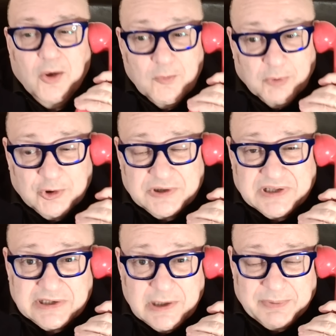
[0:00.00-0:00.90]
Bueno, que te
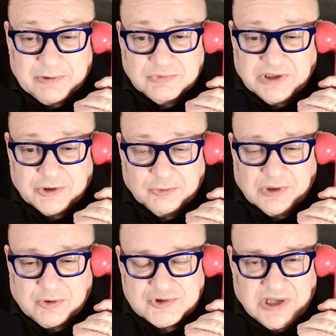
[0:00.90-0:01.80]
quería preguntar yo
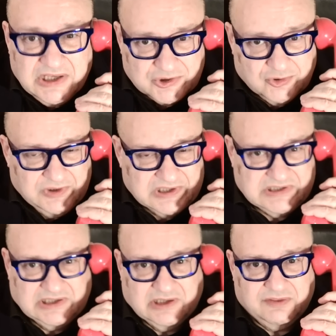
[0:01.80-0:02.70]
una cosa. Esto de
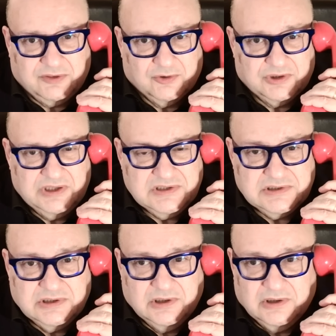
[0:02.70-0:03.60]
las
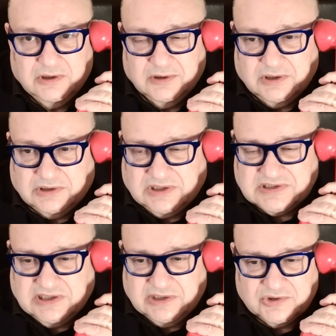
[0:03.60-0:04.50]
elecciones, que te ha
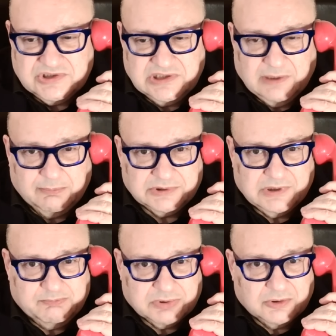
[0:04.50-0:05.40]
salido así a
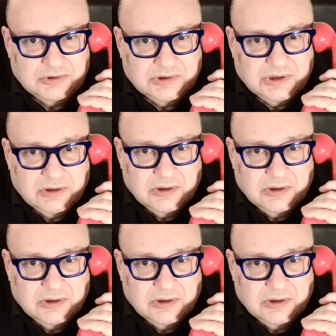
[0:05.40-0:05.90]
bote prompt,